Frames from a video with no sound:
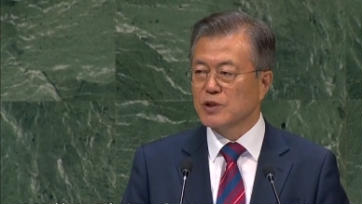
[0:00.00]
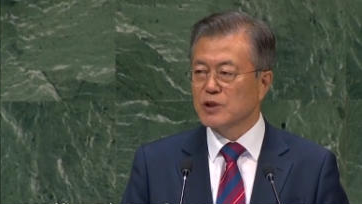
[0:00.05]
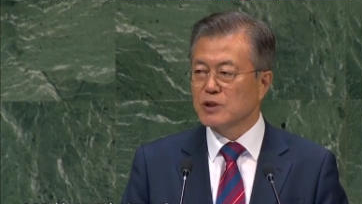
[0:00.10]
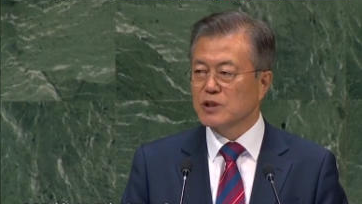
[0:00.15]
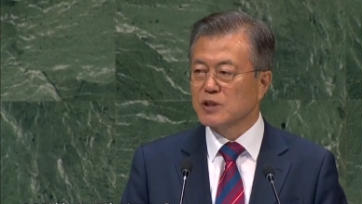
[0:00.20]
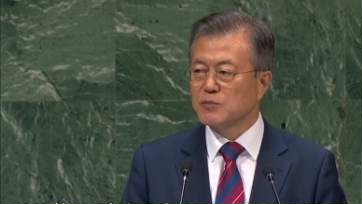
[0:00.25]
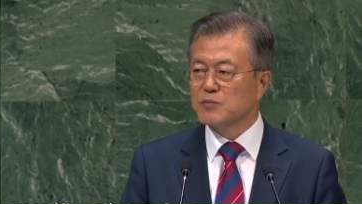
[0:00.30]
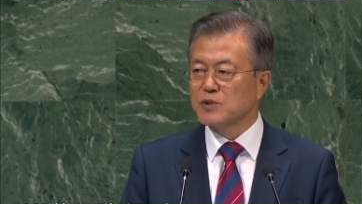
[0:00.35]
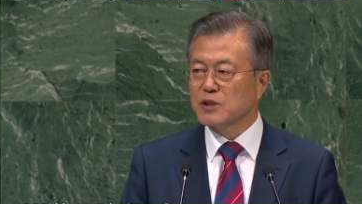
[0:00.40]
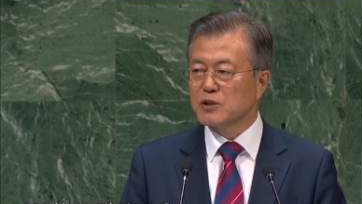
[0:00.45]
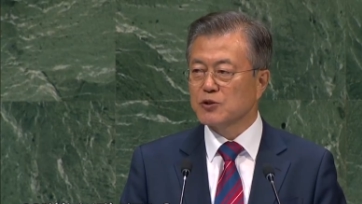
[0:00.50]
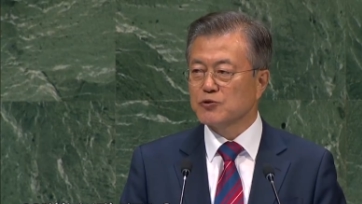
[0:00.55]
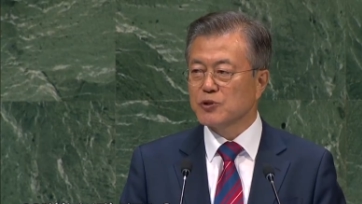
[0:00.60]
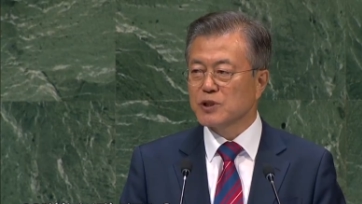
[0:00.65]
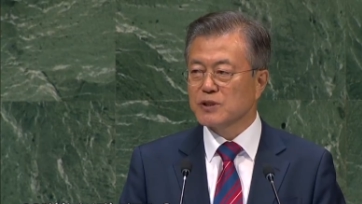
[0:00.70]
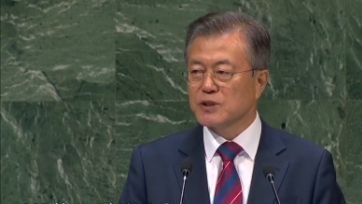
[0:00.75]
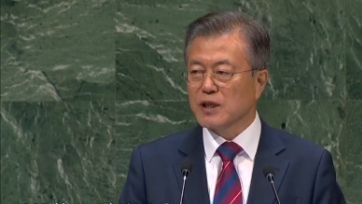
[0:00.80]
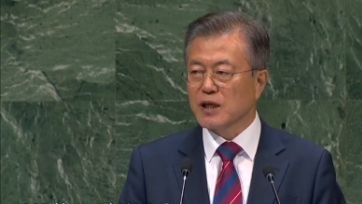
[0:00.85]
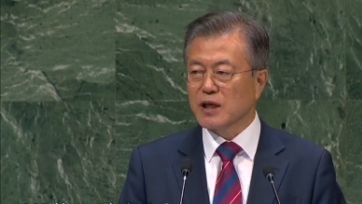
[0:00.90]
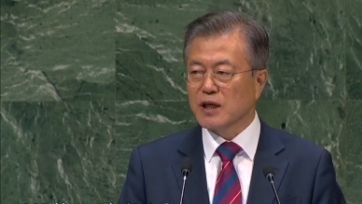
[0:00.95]
김정은
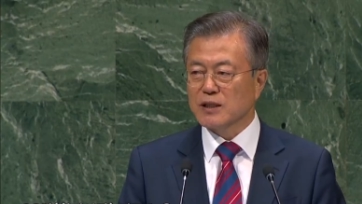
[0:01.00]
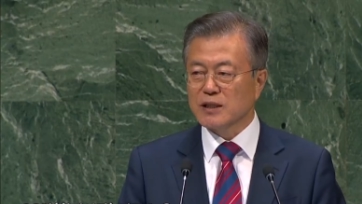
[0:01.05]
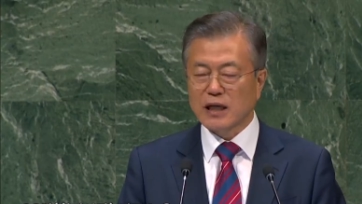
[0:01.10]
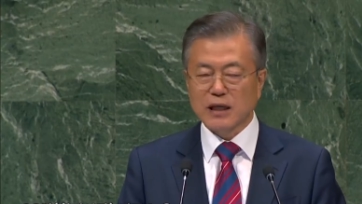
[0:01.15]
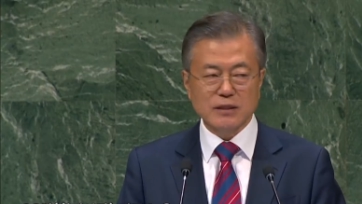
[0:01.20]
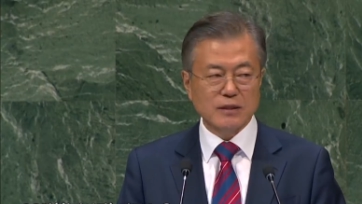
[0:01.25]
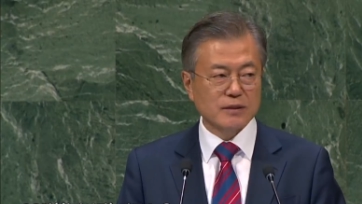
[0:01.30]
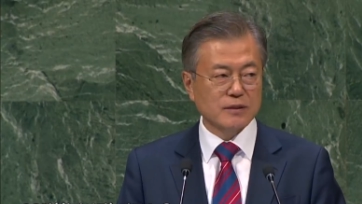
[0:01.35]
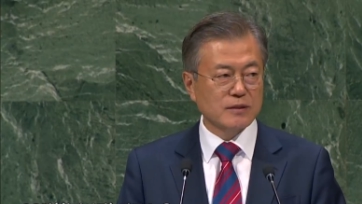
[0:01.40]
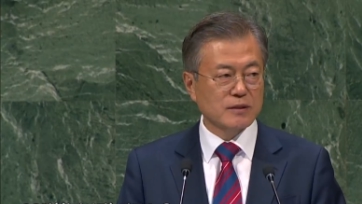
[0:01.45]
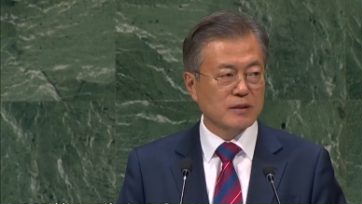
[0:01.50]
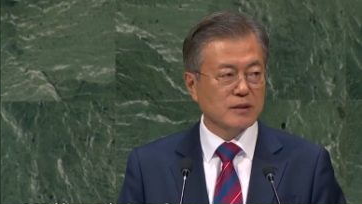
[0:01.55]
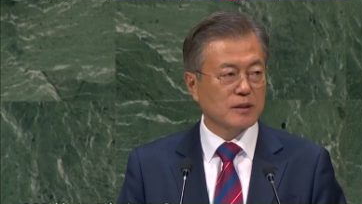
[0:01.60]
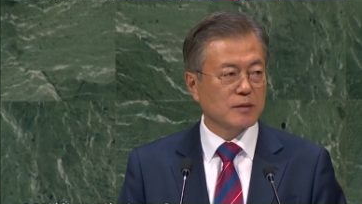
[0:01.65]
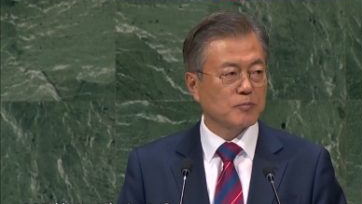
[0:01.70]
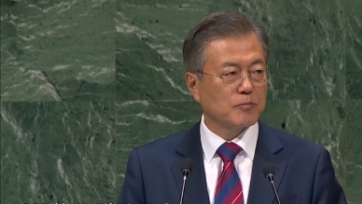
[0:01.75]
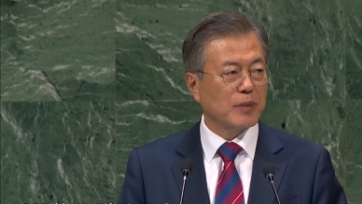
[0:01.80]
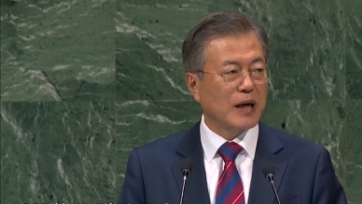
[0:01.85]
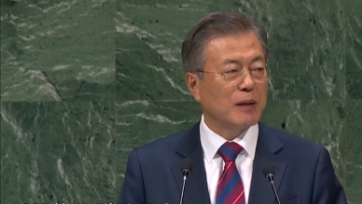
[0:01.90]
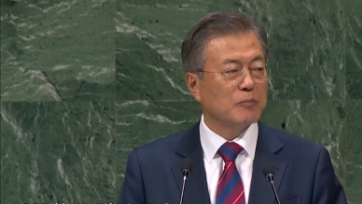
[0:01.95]
위원장과 나는
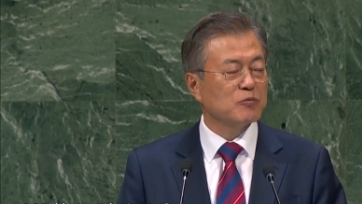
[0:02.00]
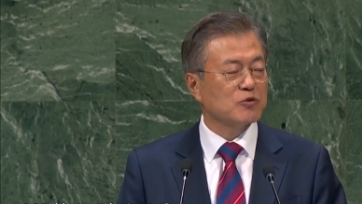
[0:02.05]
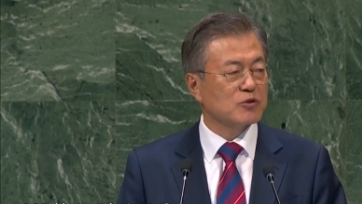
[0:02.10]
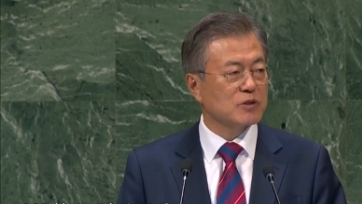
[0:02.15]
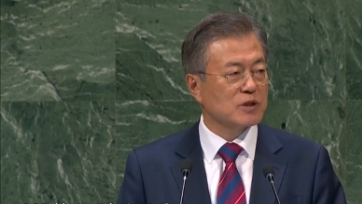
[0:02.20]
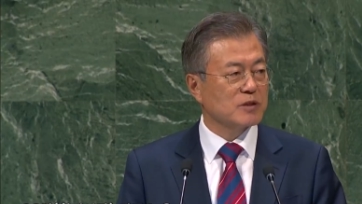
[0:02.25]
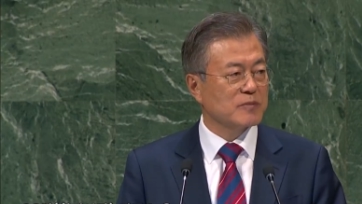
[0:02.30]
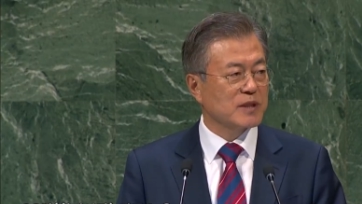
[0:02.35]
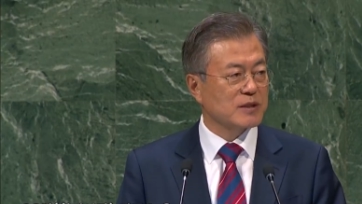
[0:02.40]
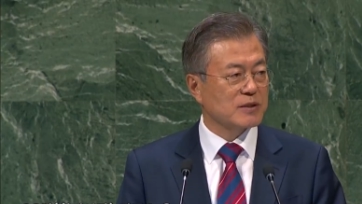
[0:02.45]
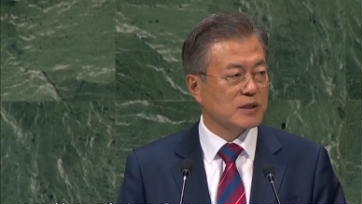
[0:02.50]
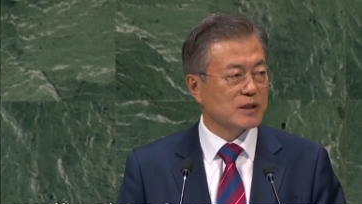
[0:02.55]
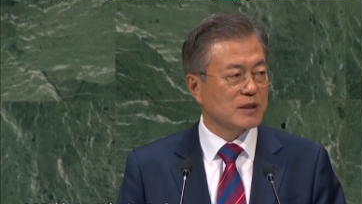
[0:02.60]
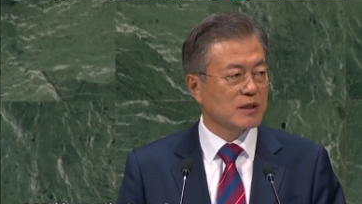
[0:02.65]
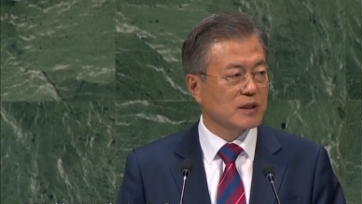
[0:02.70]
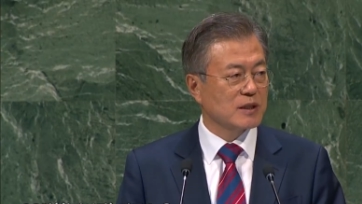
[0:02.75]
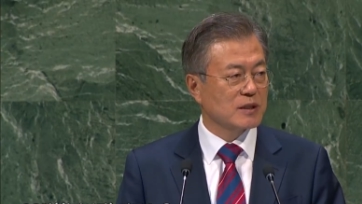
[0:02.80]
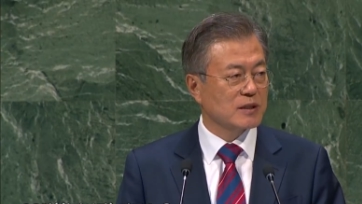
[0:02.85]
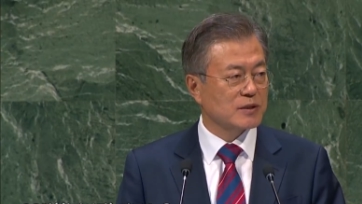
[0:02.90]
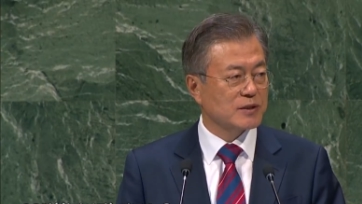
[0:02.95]

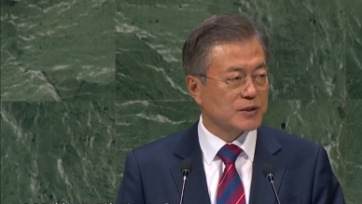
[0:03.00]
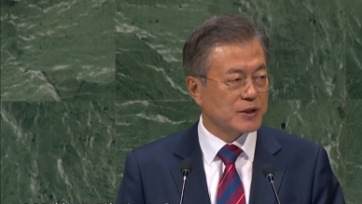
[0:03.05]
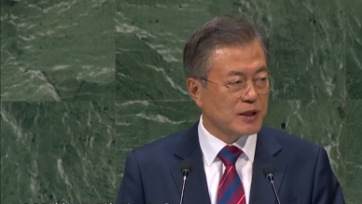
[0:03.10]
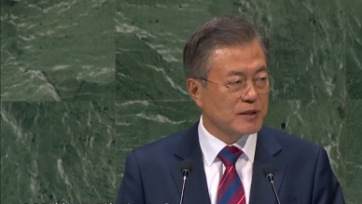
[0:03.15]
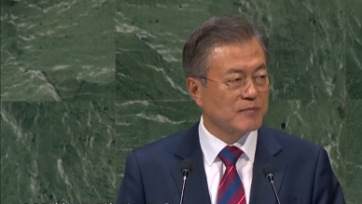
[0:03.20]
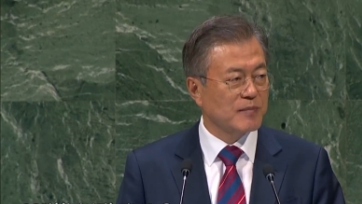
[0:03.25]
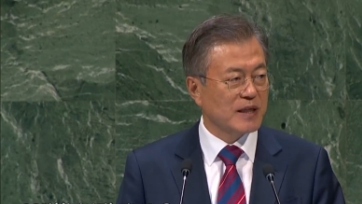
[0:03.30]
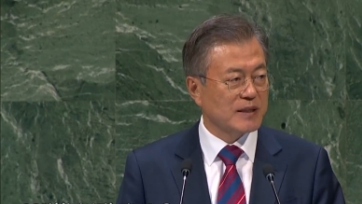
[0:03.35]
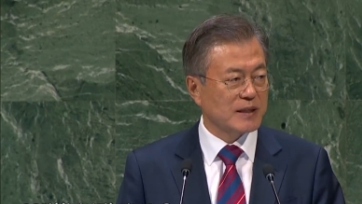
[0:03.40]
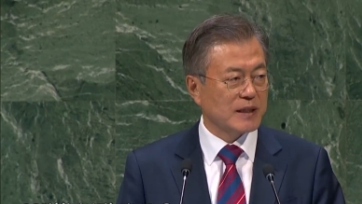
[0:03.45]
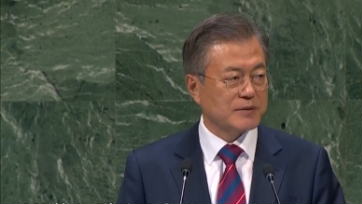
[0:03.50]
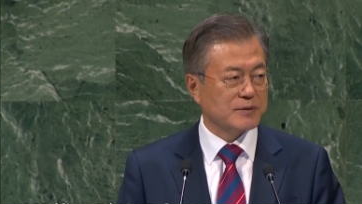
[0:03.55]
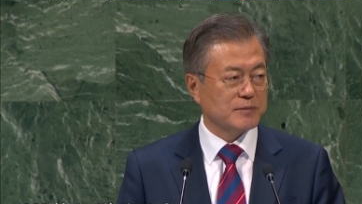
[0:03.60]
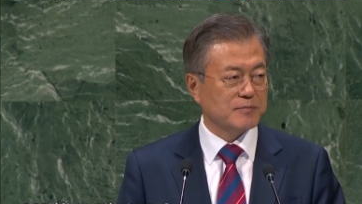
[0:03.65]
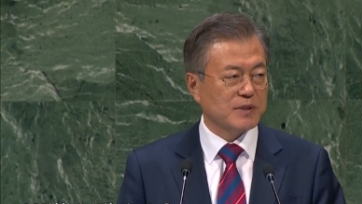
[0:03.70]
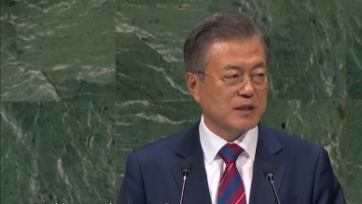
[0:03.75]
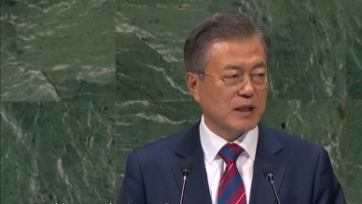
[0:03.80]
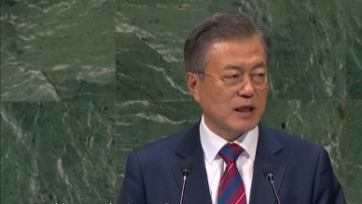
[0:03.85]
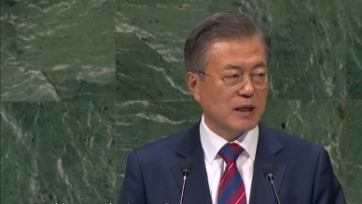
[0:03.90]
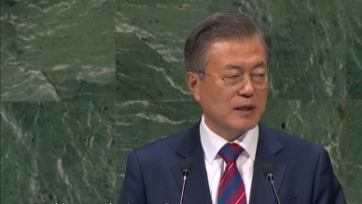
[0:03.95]
판문점에서 처음
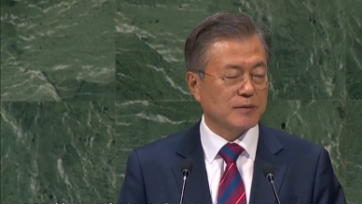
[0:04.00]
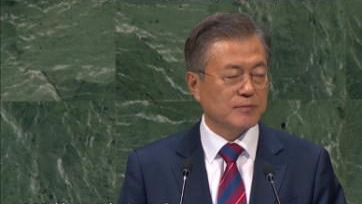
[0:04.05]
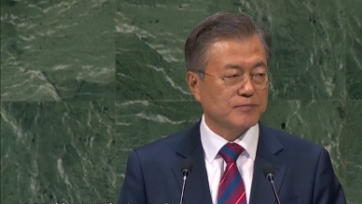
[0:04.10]
만났습니다.